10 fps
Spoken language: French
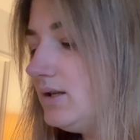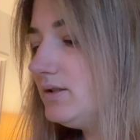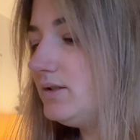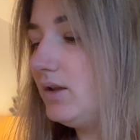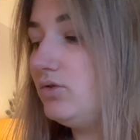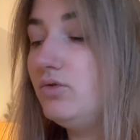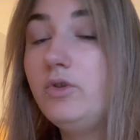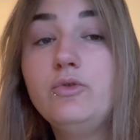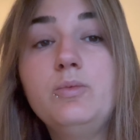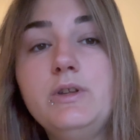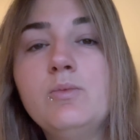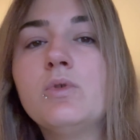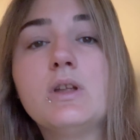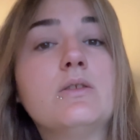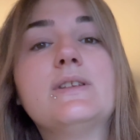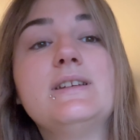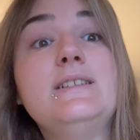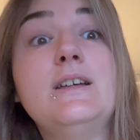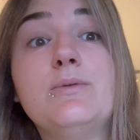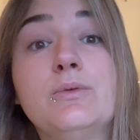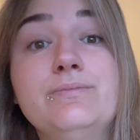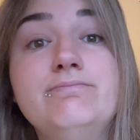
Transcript: J'étais à deux doigts d'oublier mon calendrier d'avant.